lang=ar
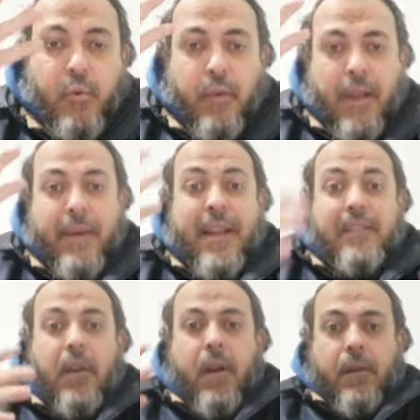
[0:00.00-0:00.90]
ابو قلابه لا
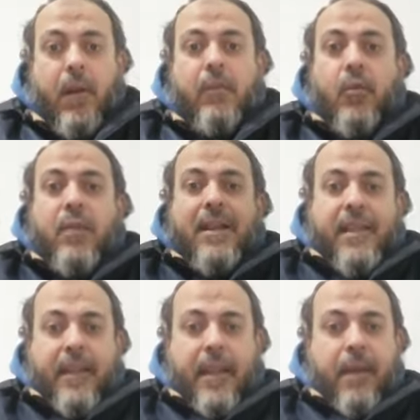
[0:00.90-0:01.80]
يتجرأ ويقول
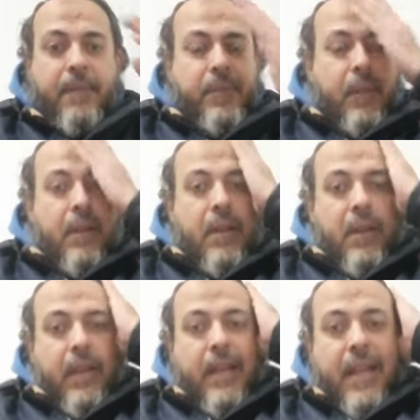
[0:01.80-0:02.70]
هذا الكلام
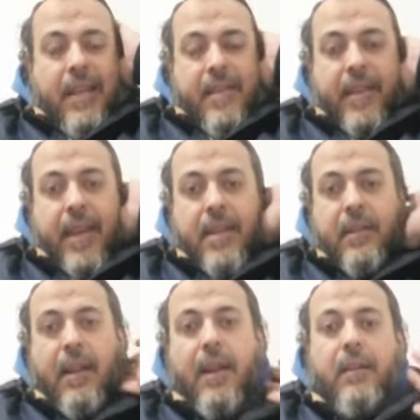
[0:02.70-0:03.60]
الا اذا
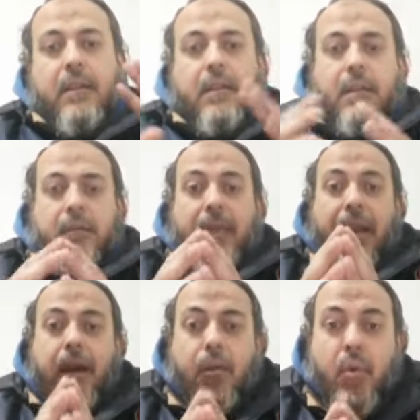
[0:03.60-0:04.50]
كان
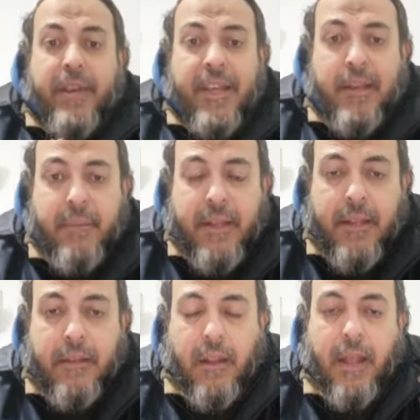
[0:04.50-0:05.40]
بلغه
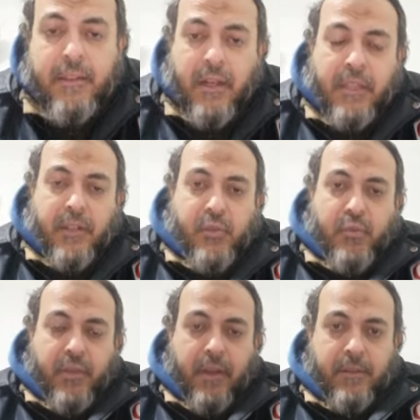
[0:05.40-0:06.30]
بعلم عن عن
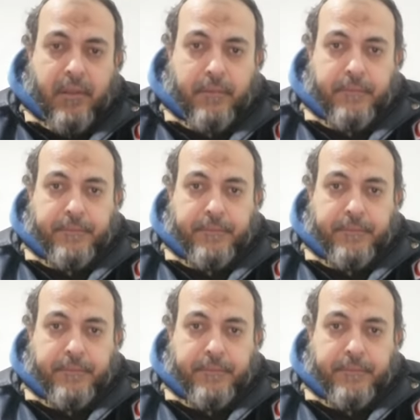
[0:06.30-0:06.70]
الرسول صلى الله عليه وسلم